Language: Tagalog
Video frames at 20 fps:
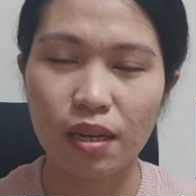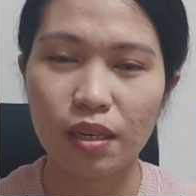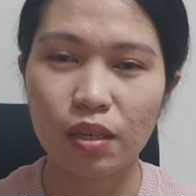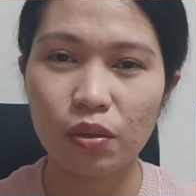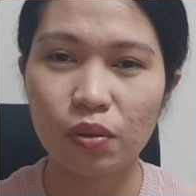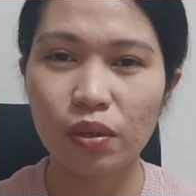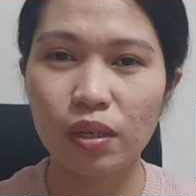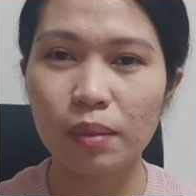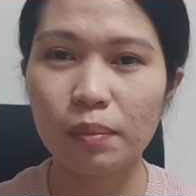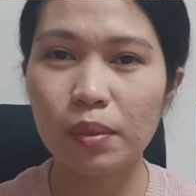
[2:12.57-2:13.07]

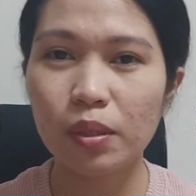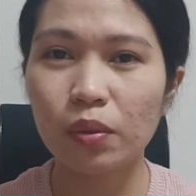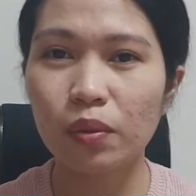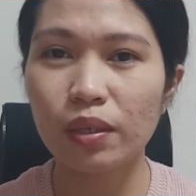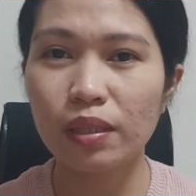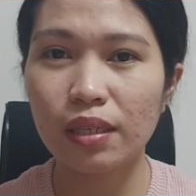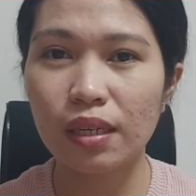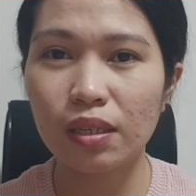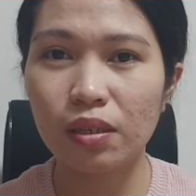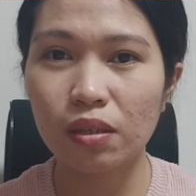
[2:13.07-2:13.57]
Yung
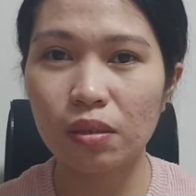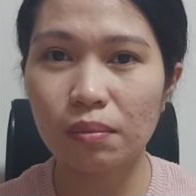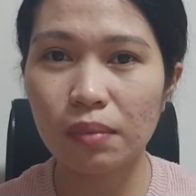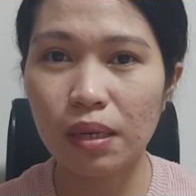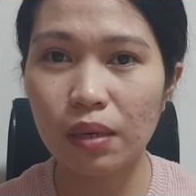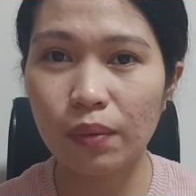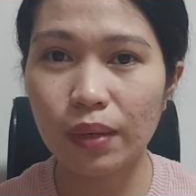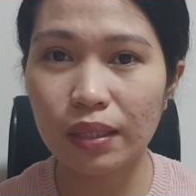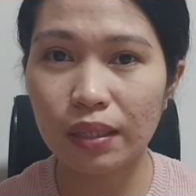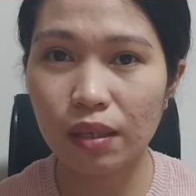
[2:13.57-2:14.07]
reviewer na yun,
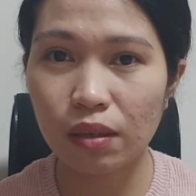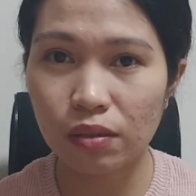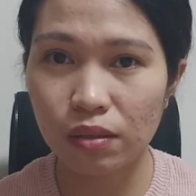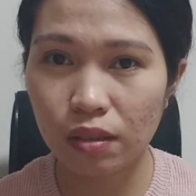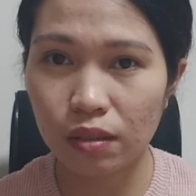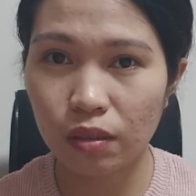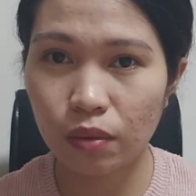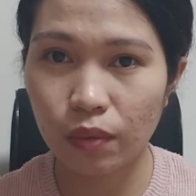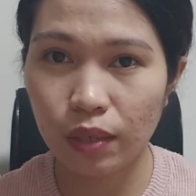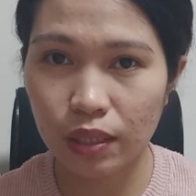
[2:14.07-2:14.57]
may
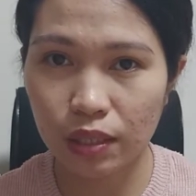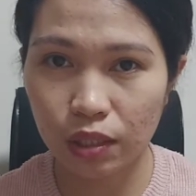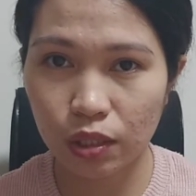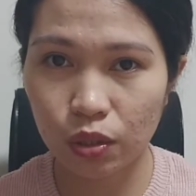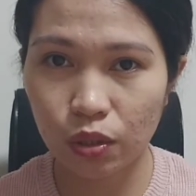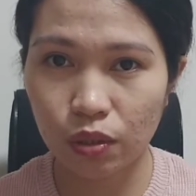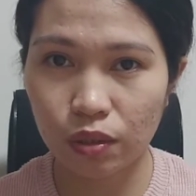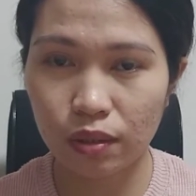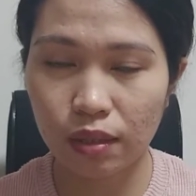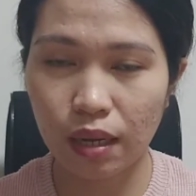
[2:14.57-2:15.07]
1,000
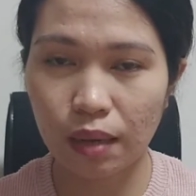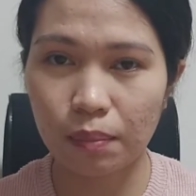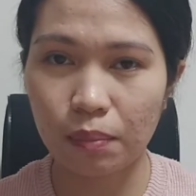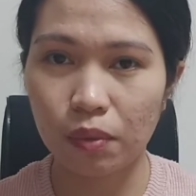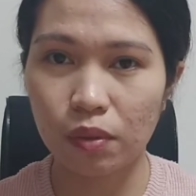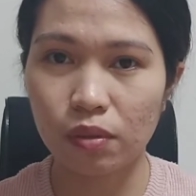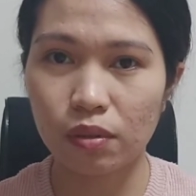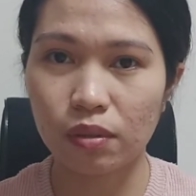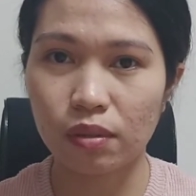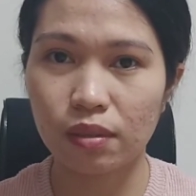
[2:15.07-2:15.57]
question,
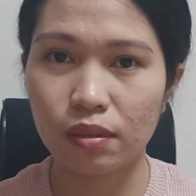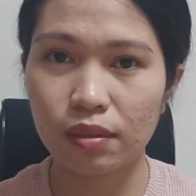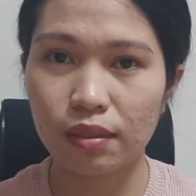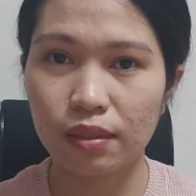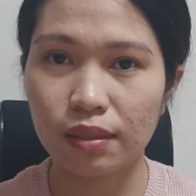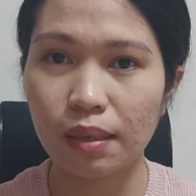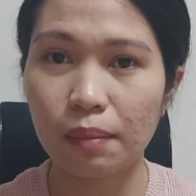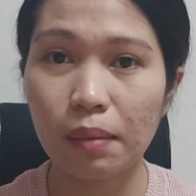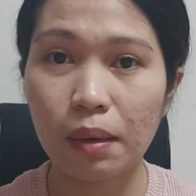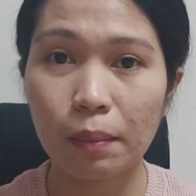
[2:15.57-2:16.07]
tapos
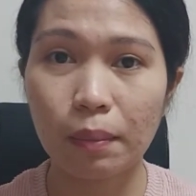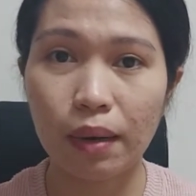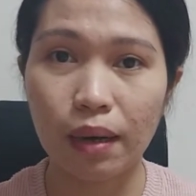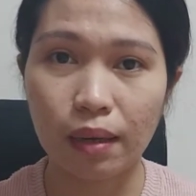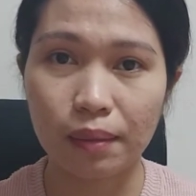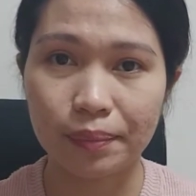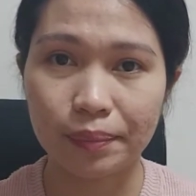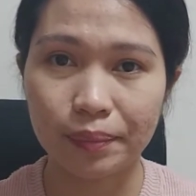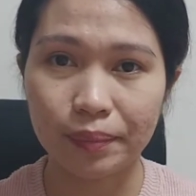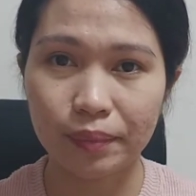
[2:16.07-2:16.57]
sa baba,